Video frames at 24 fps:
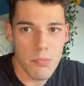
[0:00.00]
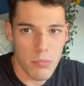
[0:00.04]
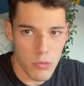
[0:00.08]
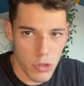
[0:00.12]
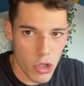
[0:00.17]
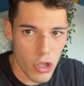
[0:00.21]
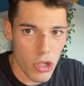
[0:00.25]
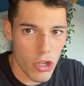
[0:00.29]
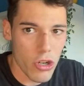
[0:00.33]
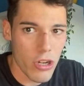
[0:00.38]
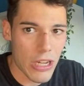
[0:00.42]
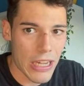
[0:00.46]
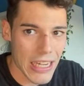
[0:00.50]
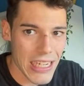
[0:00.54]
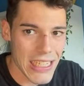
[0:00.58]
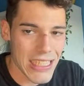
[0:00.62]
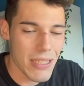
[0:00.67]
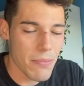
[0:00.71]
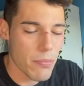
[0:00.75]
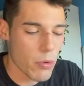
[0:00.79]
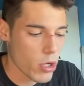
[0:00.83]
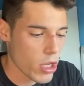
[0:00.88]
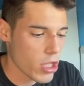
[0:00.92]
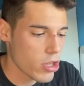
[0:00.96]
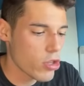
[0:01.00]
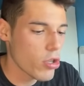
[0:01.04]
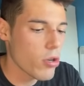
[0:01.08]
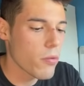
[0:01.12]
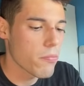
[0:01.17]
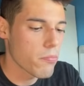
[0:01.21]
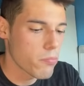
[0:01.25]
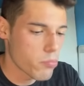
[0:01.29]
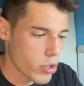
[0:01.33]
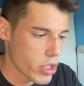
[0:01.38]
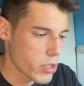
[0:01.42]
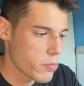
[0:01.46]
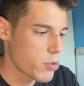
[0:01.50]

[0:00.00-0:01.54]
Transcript: yo creo que este proyecto puede